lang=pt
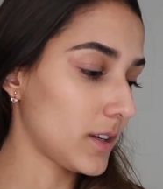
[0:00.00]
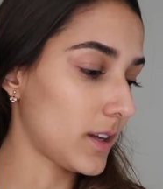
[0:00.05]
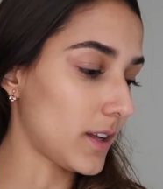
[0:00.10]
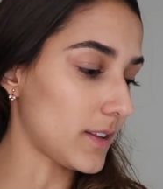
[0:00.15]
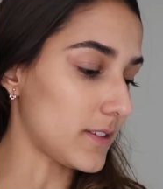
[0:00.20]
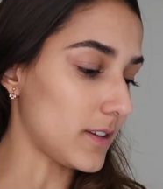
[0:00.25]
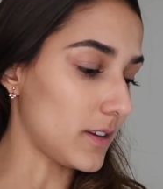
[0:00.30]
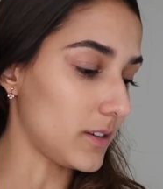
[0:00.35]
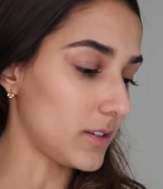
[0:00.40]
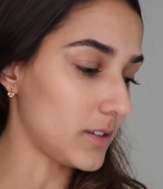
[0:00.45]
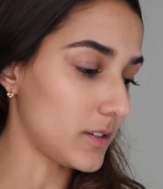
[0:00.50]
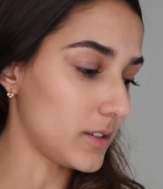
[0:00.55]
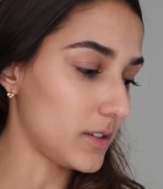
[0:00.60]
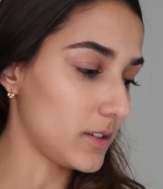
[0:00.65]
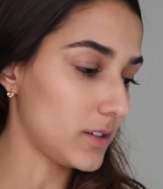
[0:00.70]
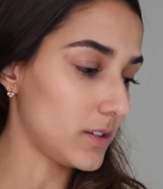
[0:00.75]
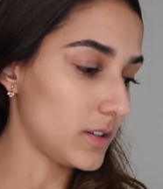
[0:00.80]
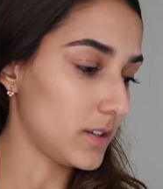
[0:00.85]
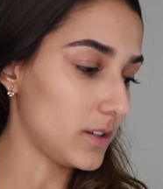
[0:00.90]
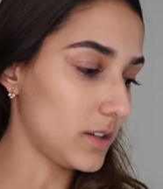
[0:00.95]
Quer dizer,
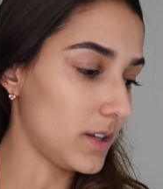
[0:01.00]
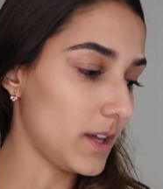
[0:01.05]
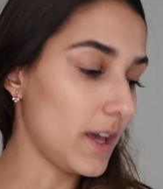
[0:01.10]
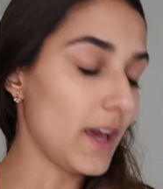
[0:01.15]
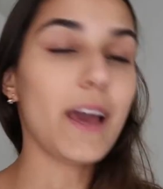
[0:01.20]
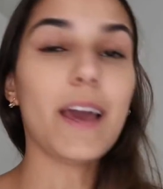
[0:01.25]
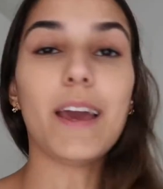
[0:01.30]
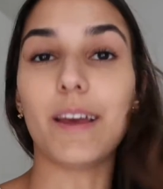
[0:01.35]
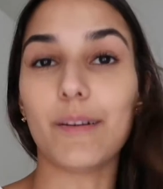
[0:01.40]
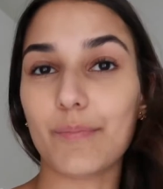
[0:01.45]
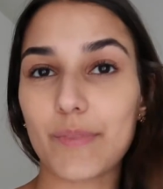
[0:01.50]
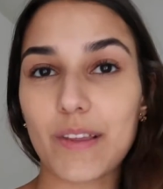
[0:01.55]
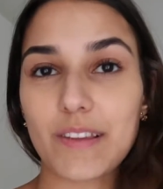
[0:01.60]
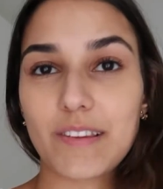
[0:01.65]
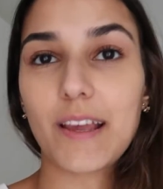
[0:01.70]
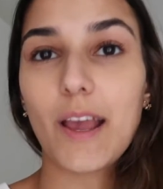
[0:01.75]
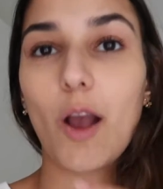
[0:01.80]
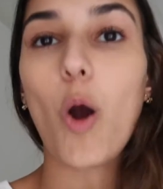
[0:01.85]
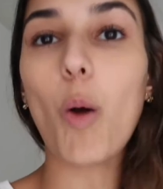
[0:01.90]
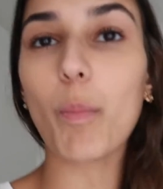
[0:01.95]
é,
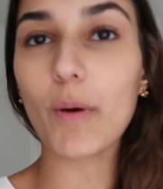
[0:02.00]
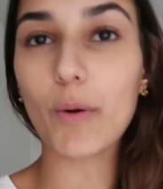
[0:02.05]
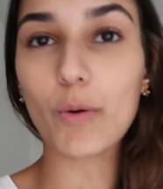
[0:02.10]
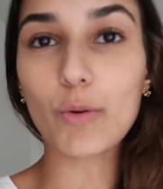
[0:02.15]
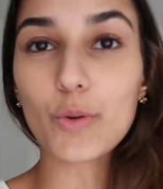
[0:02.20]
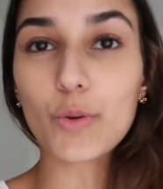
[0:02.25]
essa aqui é a roupa,